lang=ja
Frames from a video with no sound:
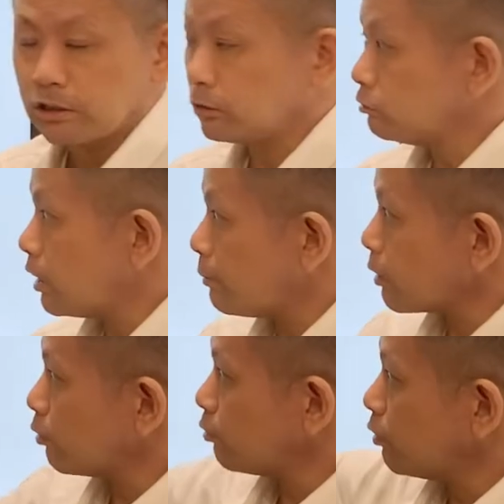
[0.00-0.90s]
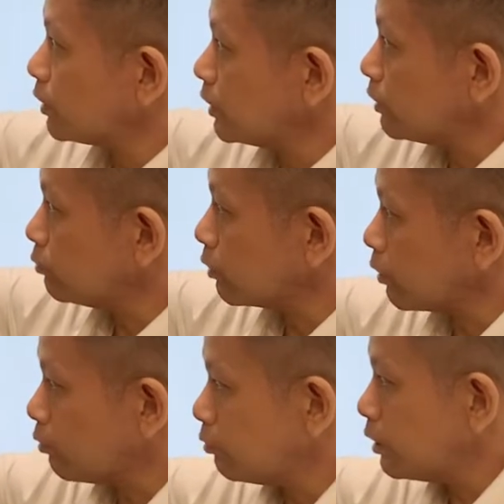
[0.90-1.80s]
身はまあこの辺りとか
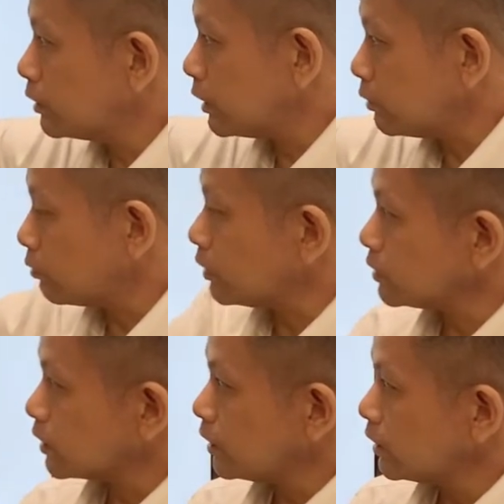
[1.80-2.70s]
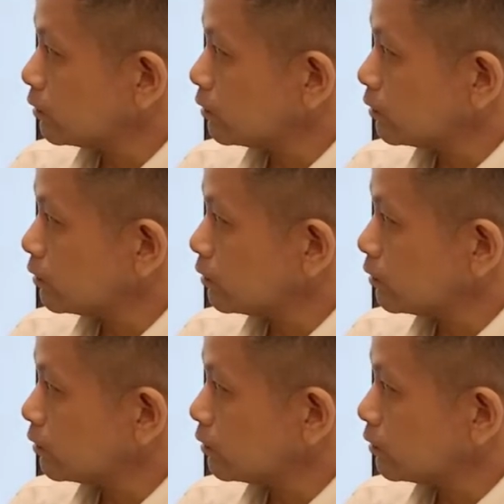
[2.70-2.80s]
この辺りとかですかね、